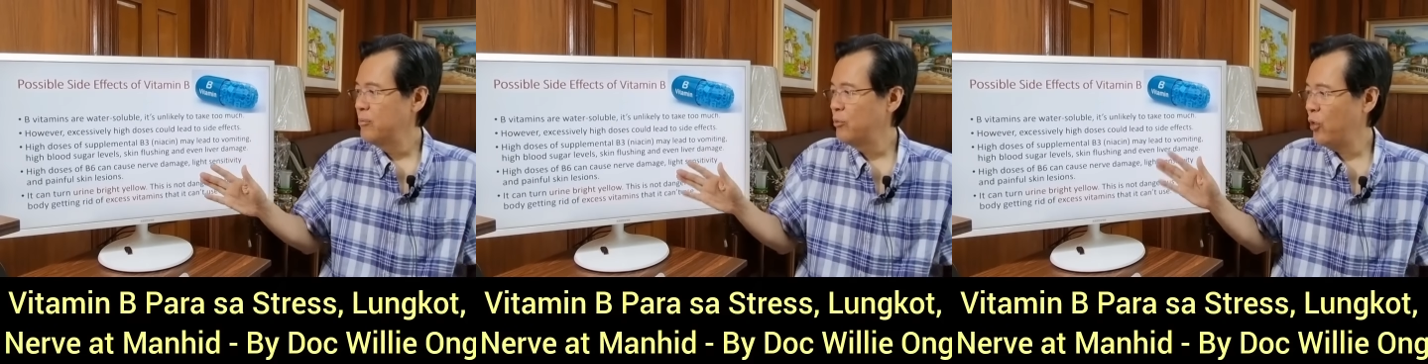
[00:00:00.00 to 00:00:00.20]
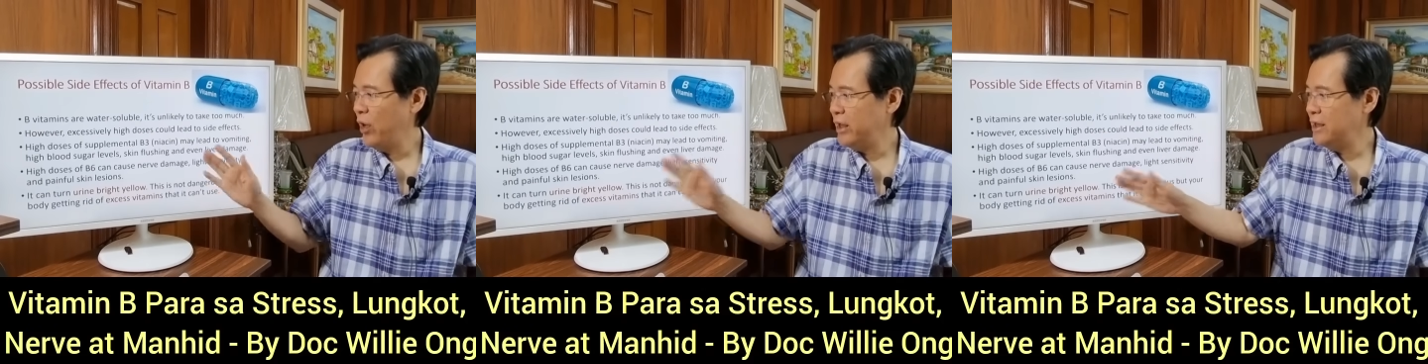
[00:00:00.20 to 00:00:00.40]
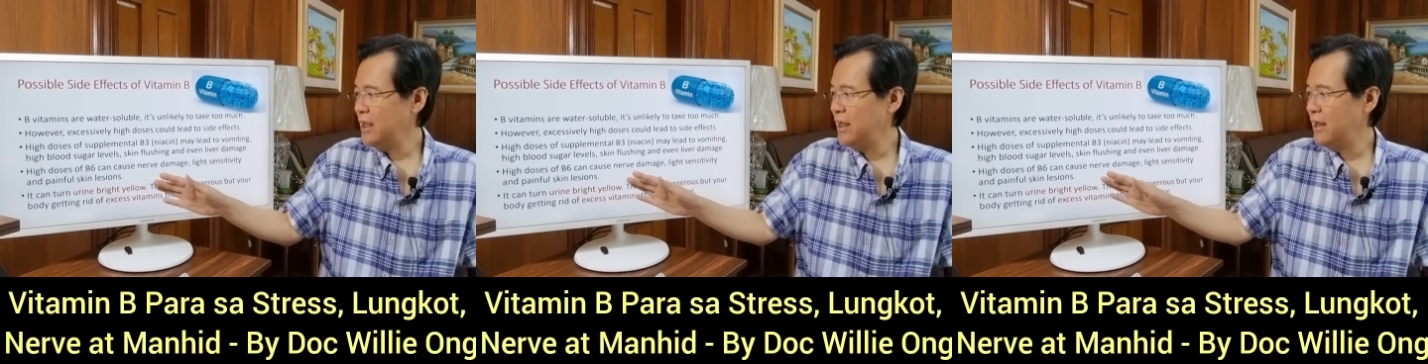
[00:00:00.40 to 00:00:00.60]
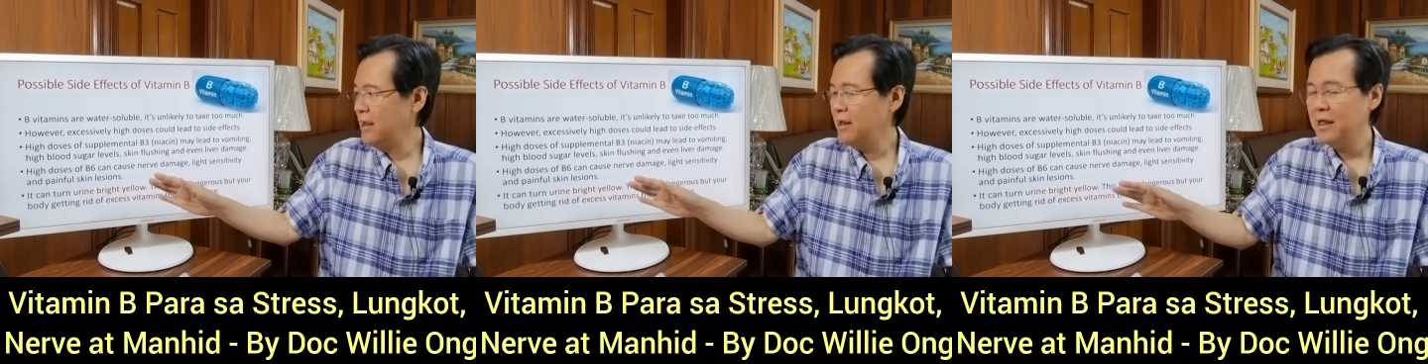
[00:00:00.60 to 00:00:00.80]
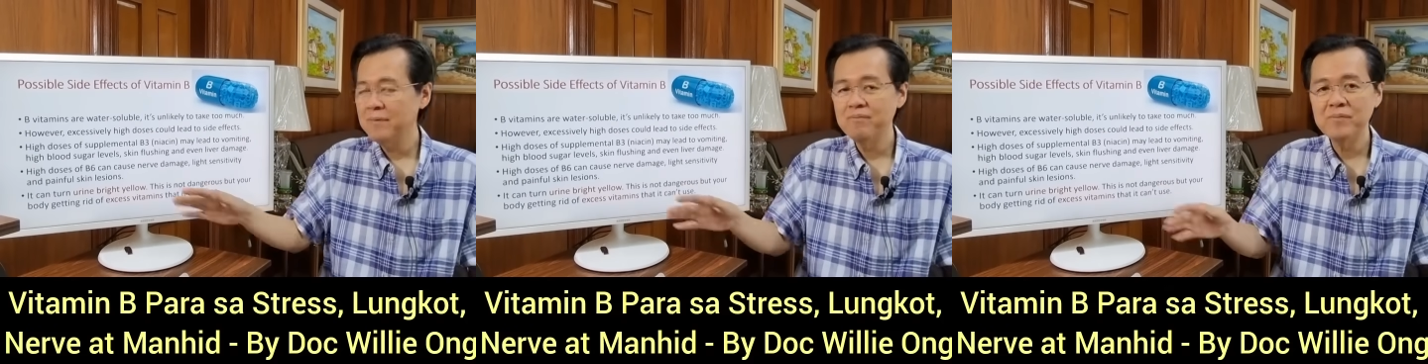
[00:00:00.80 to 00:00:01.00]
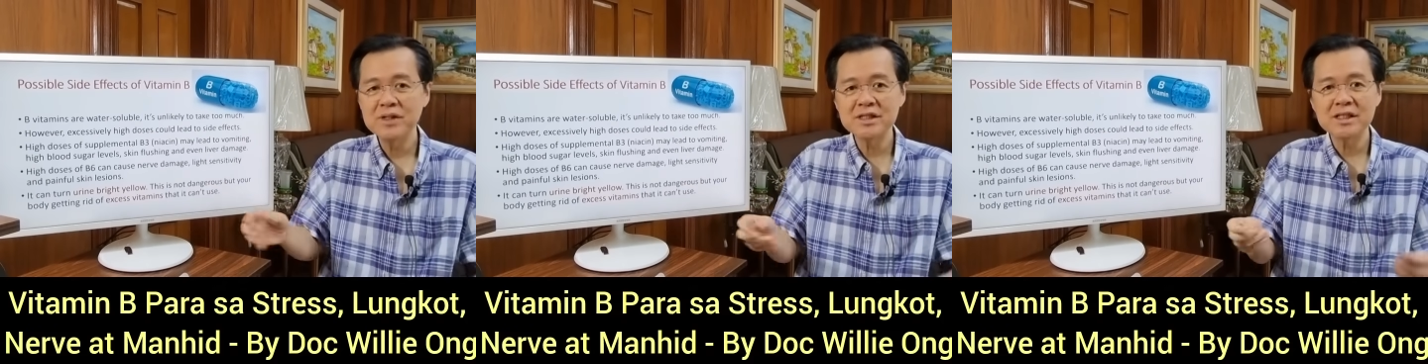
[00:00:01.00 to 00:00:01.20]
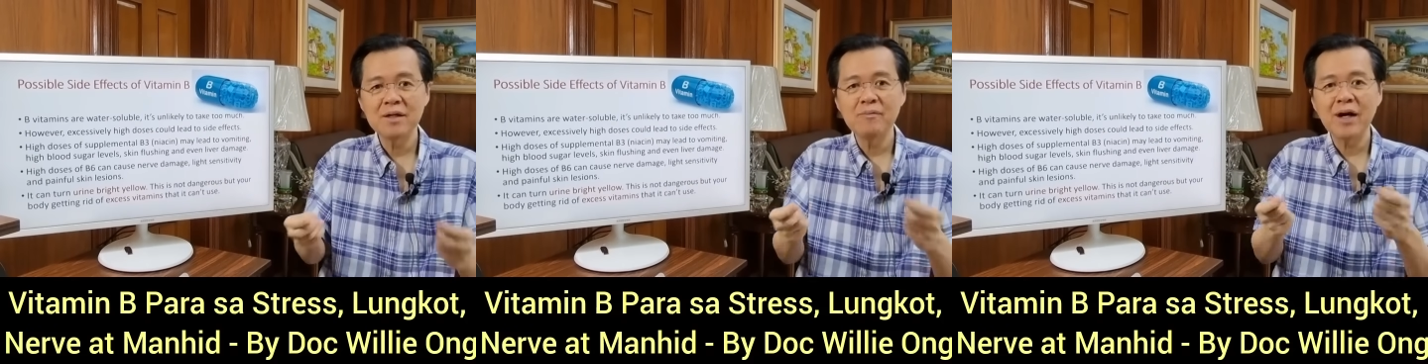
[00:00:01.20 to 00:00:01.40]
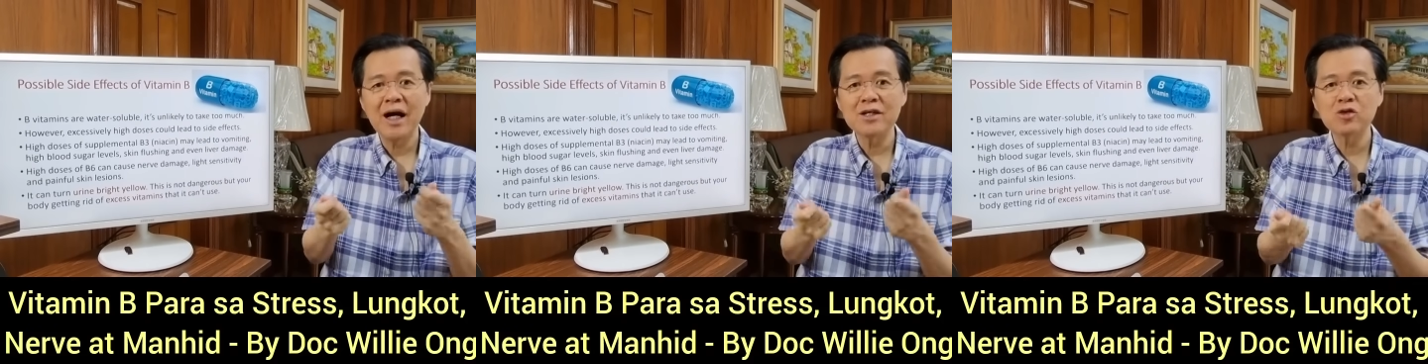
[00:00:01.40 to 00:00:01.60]
pwedeng imbis na
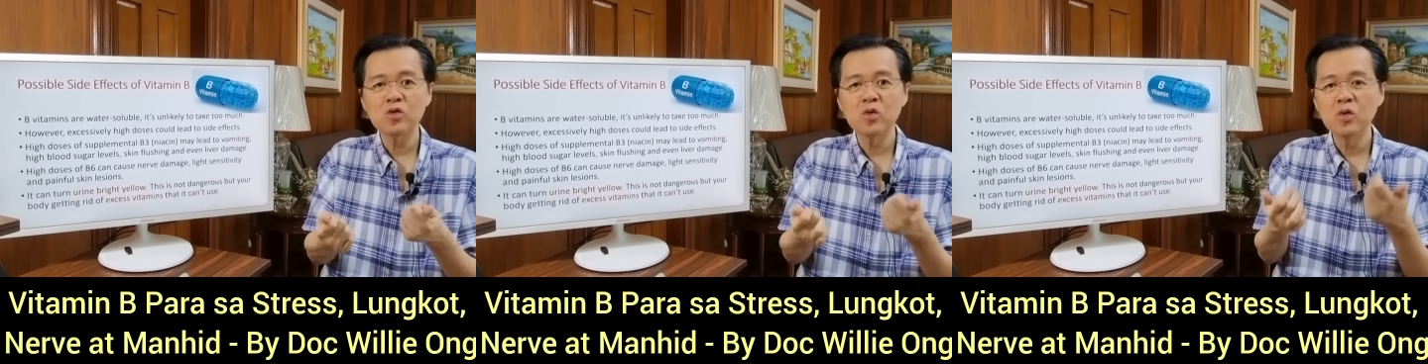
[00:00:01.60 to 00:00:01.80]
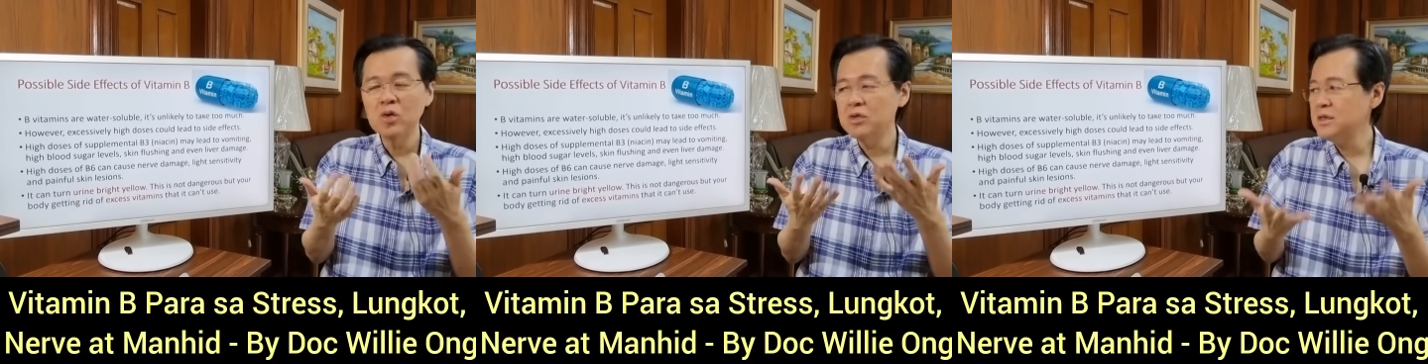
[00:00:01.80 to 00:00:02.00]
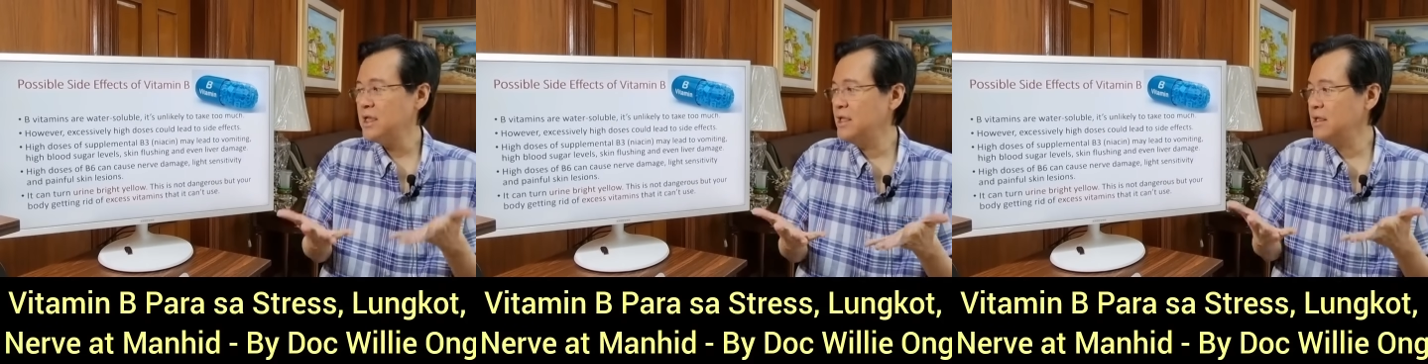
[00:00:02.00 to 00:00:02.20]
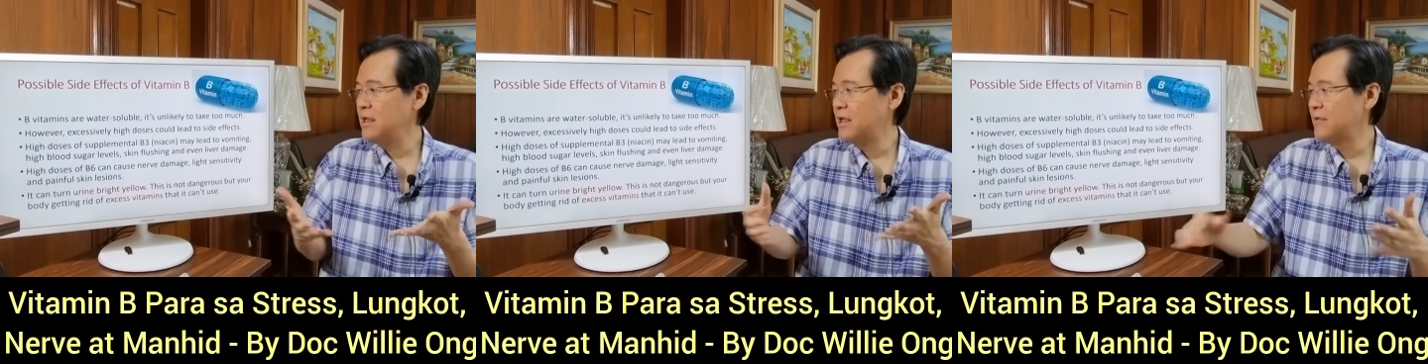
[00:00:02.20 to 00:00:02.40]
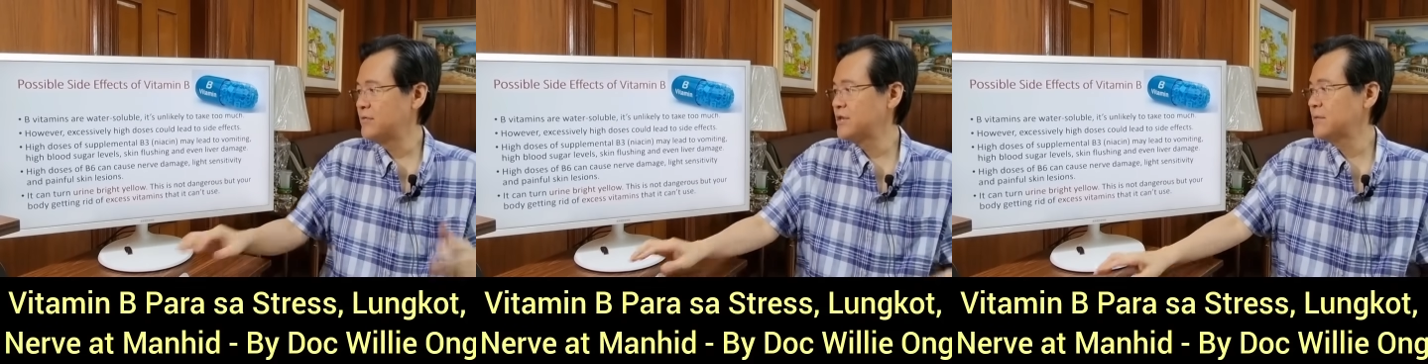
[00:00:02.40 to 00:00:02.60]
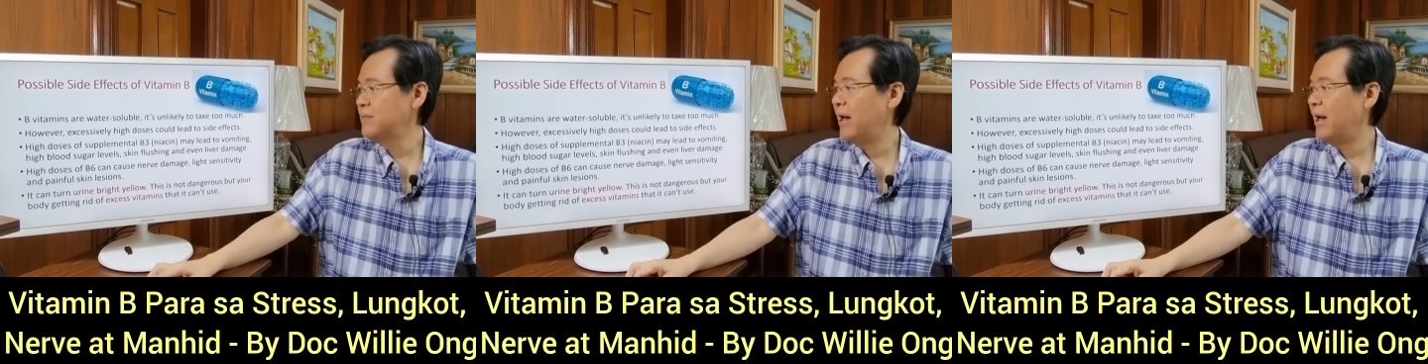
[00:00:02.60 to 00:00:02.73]
makatulong sa nerves,